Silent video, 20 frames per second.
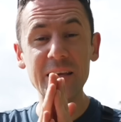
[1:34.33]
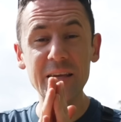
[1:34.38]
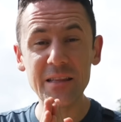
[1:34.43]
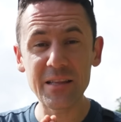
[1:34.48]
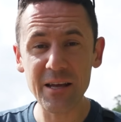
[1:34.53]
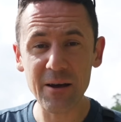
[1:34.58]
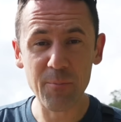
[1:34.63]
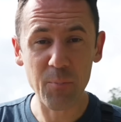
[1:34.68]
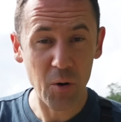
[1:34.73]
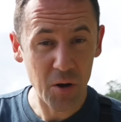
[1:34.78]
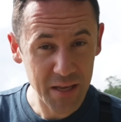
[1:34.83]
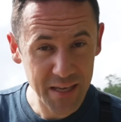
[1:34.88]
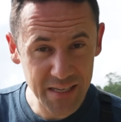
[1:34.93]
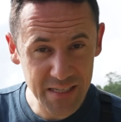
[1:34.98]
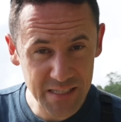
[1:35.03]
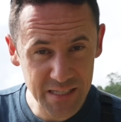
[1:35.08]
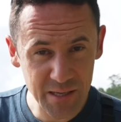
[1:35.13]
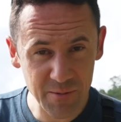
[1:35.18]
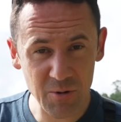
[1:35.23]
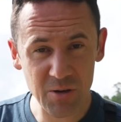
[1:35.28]
In
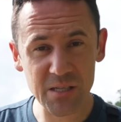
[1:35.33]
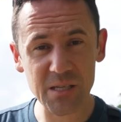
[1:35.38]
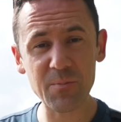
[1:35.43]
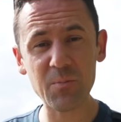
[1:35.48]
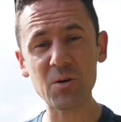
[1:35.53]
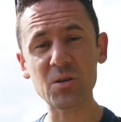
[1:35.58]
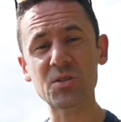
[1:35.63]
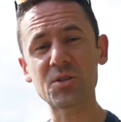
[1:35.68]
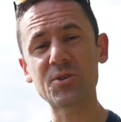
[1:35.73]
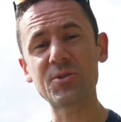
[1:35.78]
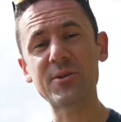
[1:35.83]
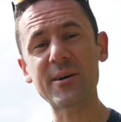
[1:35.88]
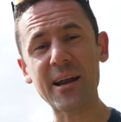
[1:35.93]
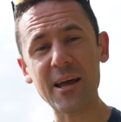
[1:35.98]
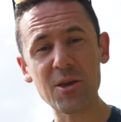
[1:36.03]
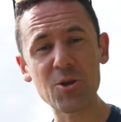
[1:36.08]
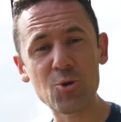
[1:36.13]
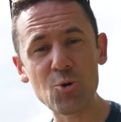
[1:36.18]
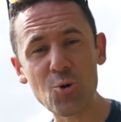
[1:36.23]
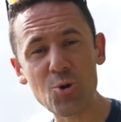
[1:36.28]
pochissimo si possono
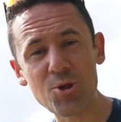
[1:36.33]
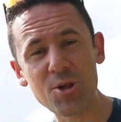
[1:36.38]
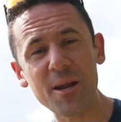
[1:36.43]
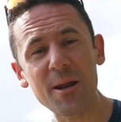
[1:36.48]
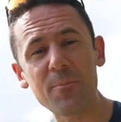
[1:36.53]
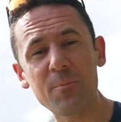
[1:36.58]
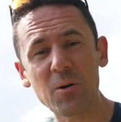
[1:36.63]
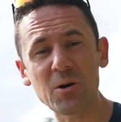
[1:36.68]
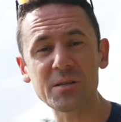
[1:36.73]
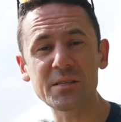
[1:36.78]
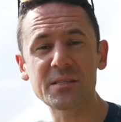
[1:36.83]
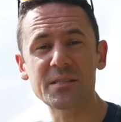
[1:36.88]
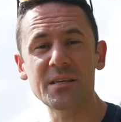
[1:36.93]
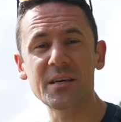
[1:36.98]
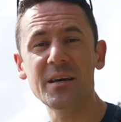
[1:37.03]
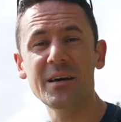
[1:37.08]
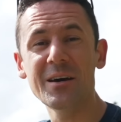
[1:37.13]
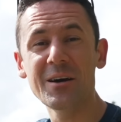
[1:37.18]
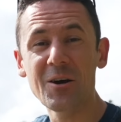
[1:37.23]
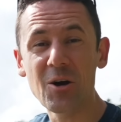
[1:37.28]
raggiungere
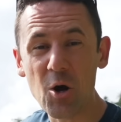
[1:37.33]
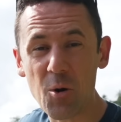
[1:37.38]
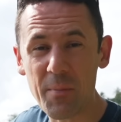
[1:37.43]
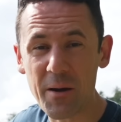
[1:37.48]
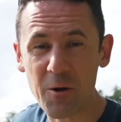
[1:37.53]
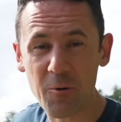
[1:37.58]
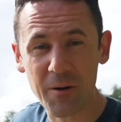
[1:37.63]
posti come